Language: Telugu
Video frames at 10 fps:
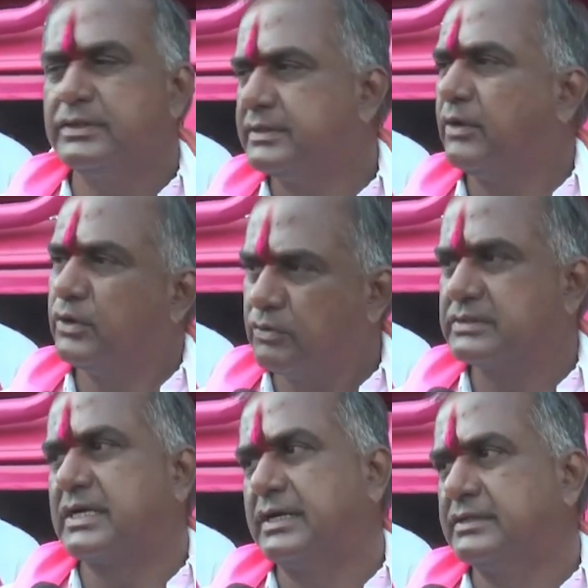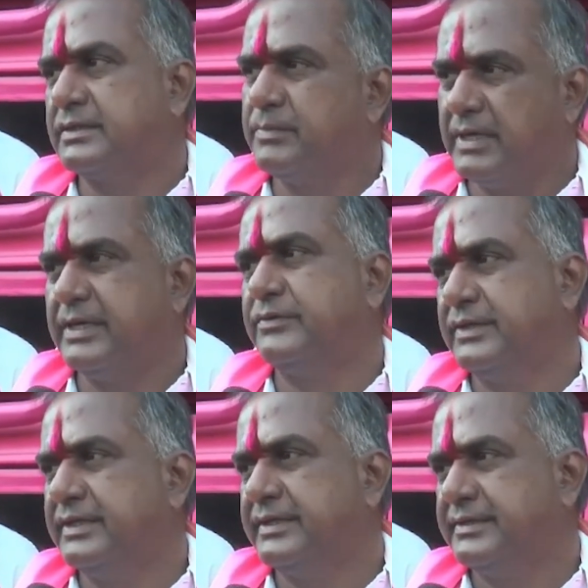బాగుంది టౌన్లో కూడా స్టార్ట్ చేసాం
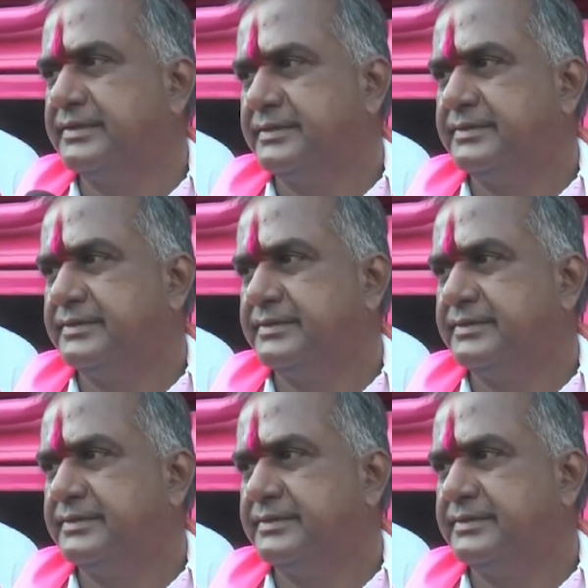బాగానే ఉంది